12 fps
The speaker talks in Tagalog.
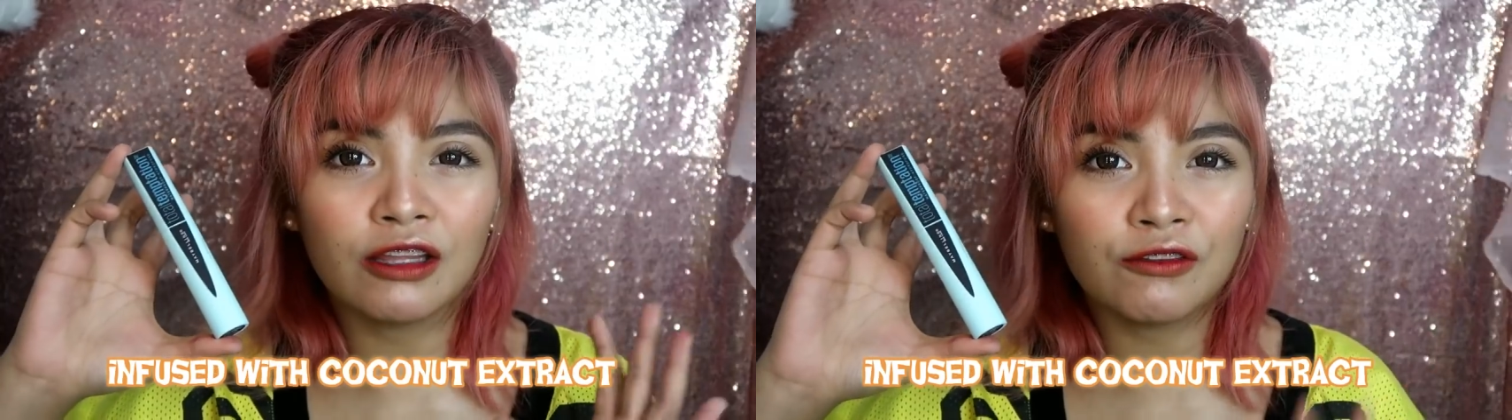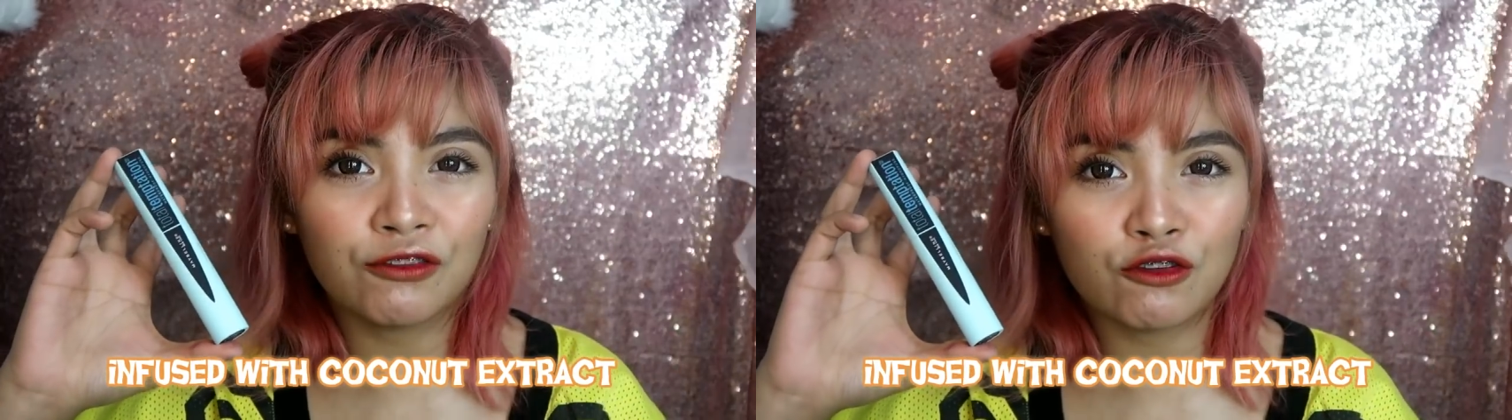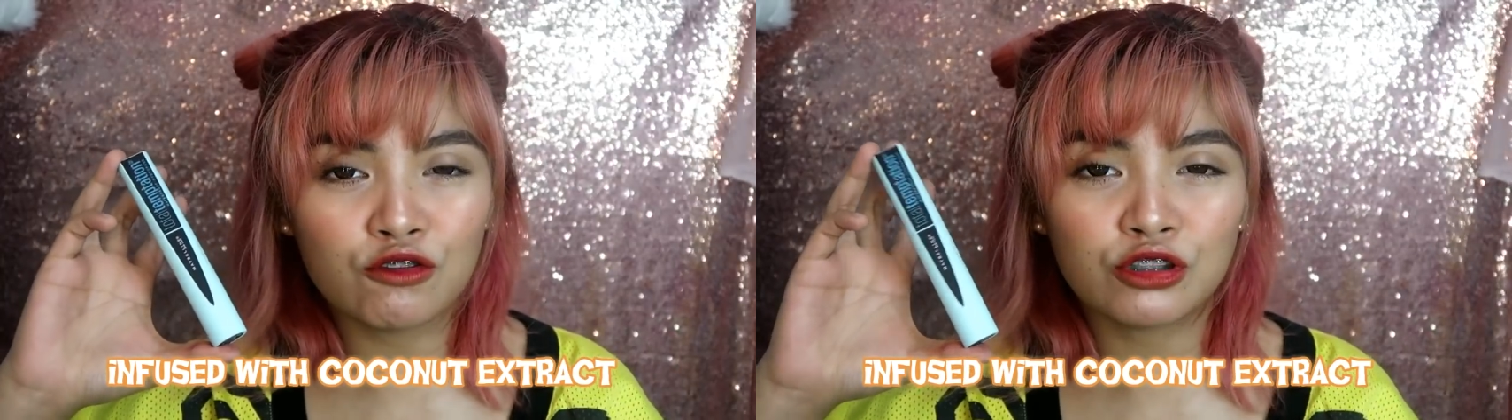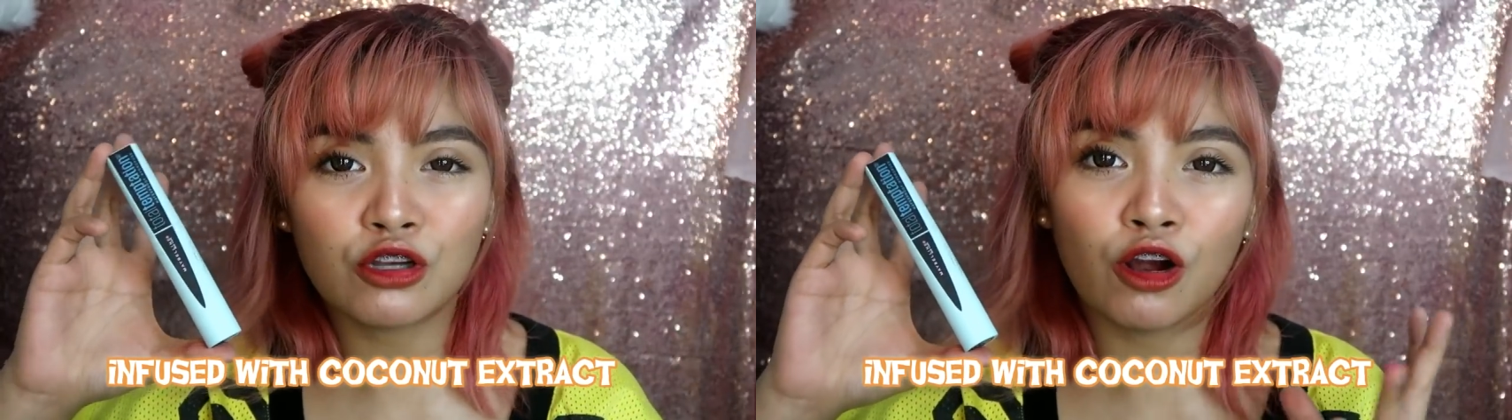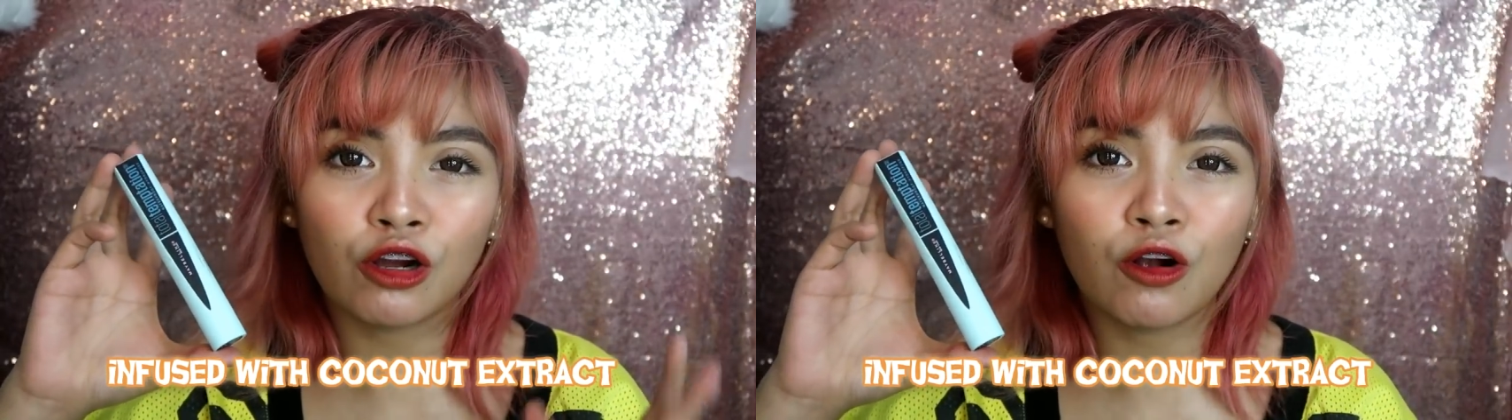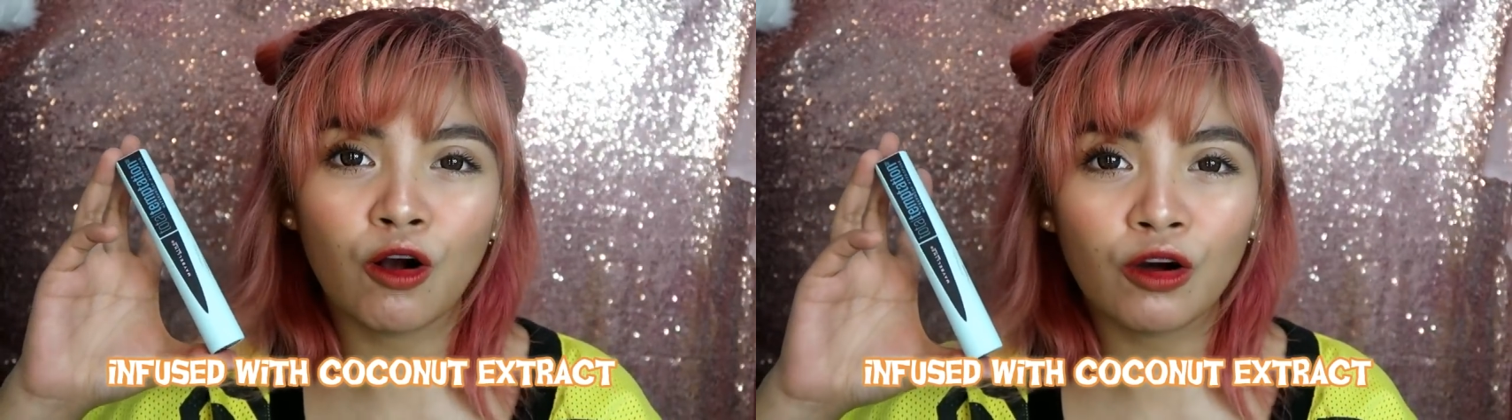infuse
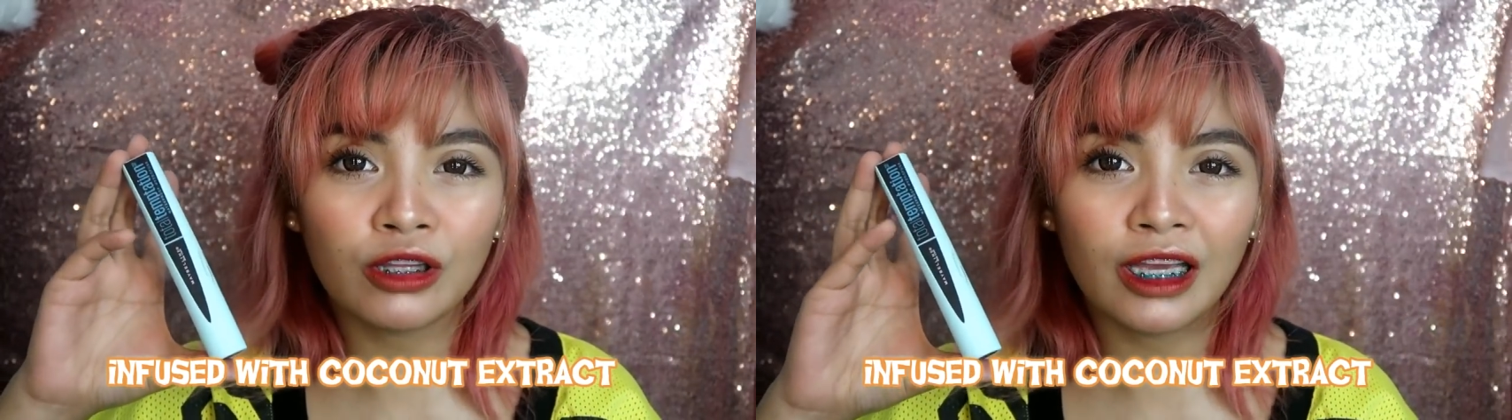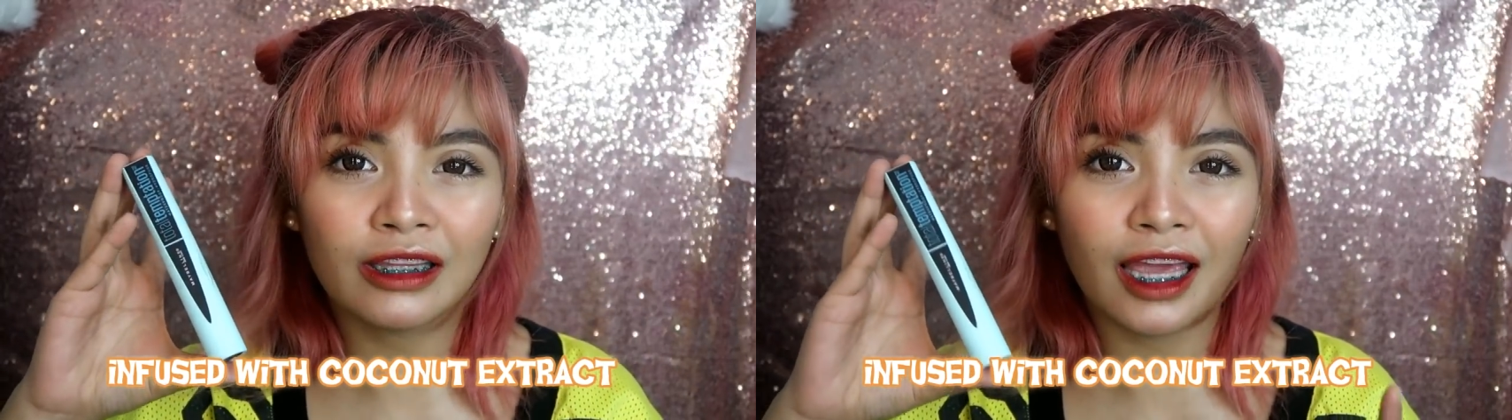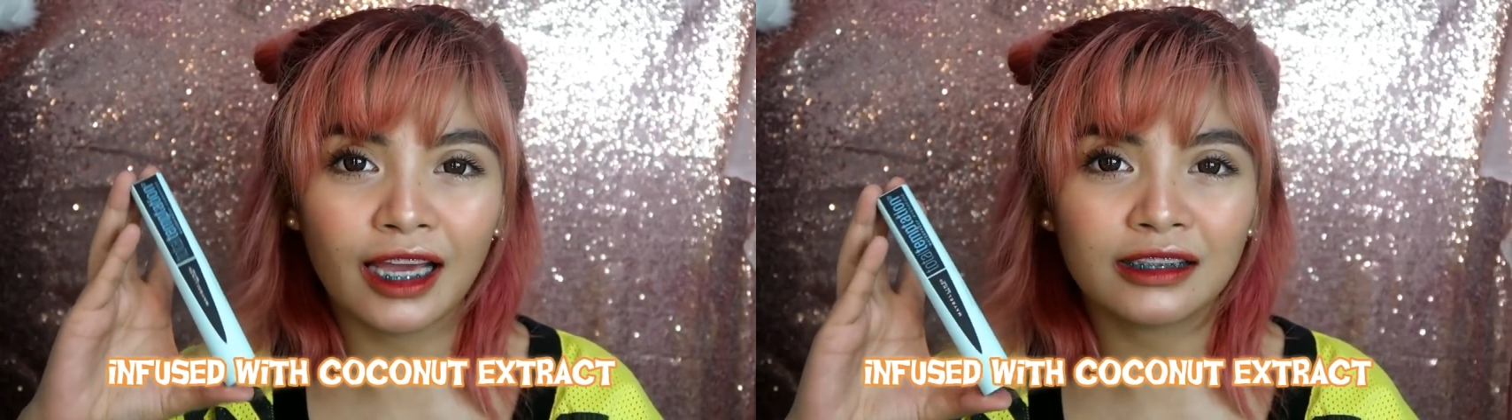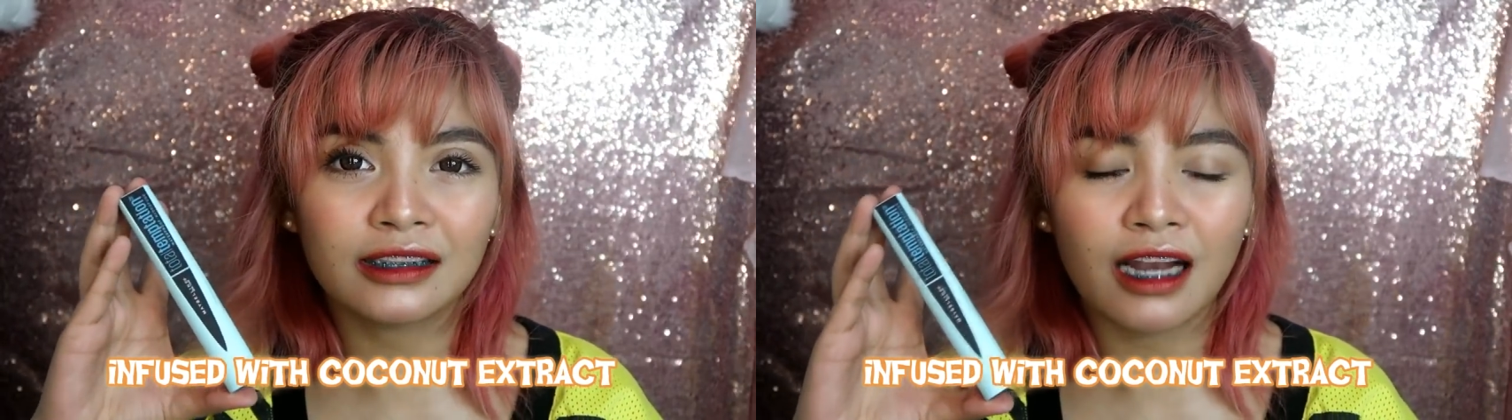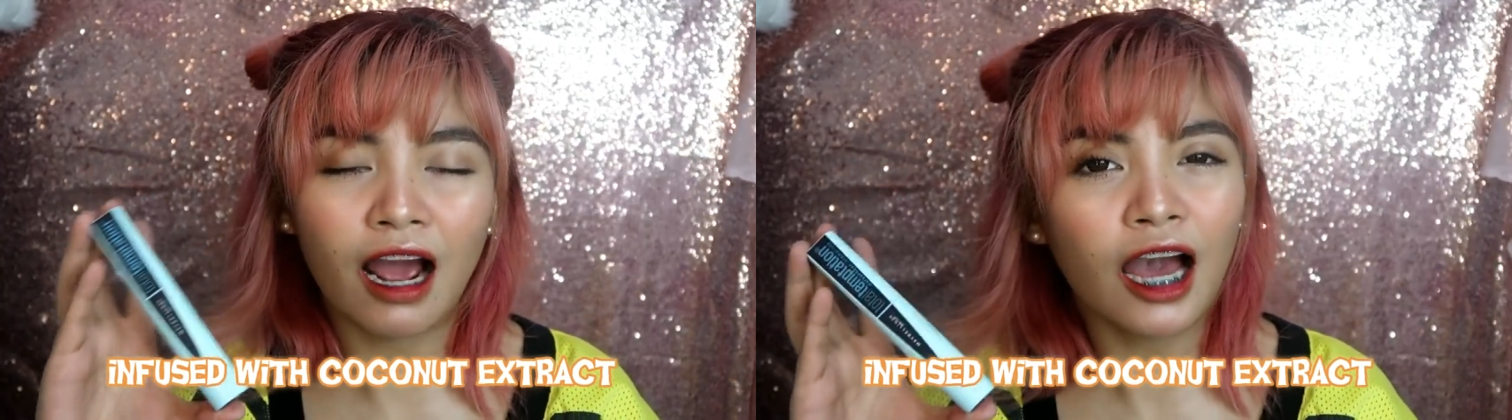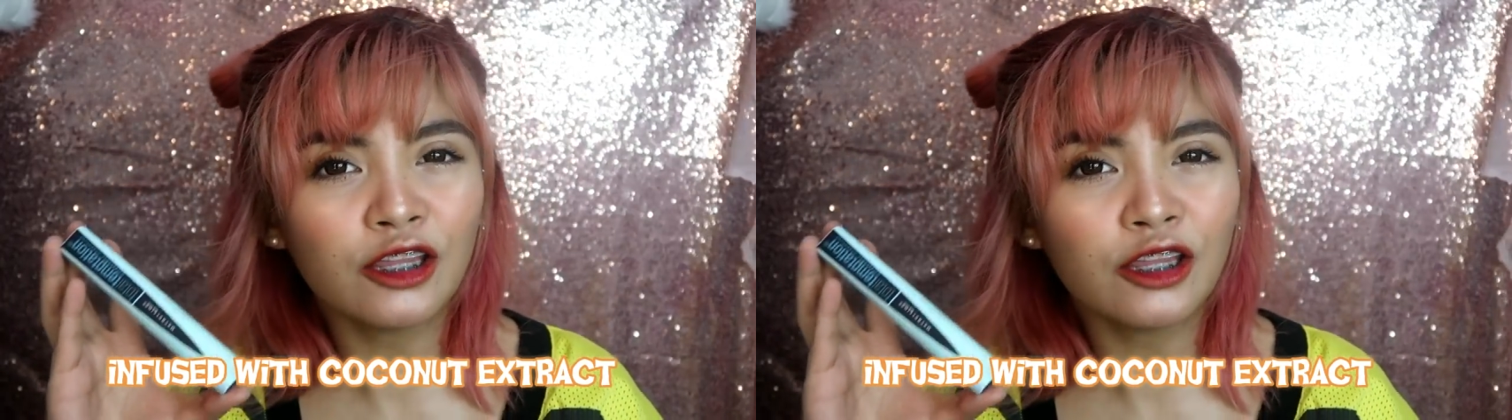or coconut extract.